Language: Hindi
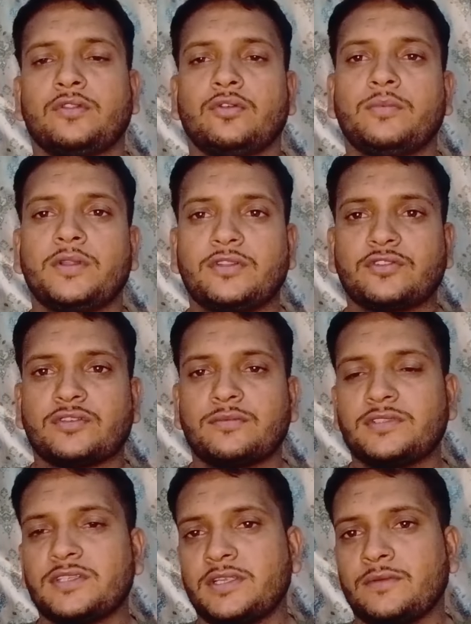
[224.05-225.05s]
तो मेरी तो
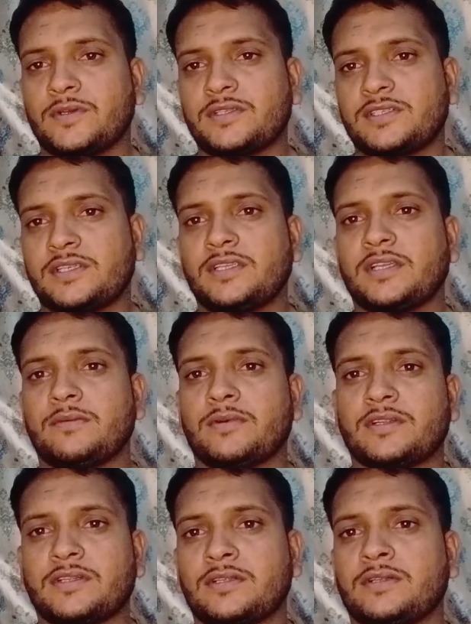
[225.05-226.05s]
सभी से रिक्वेस्ट है कि एक
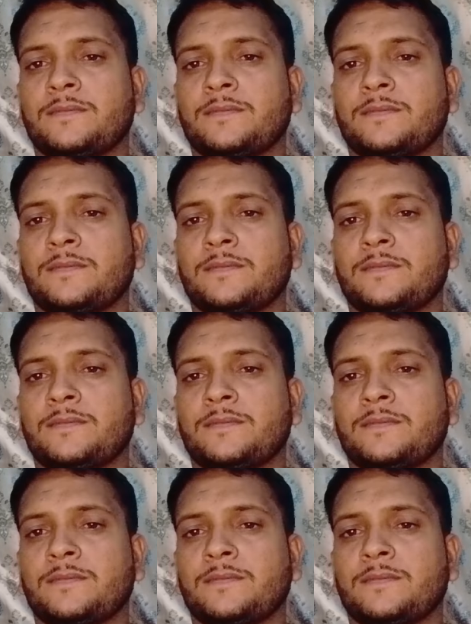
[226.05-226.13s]
बार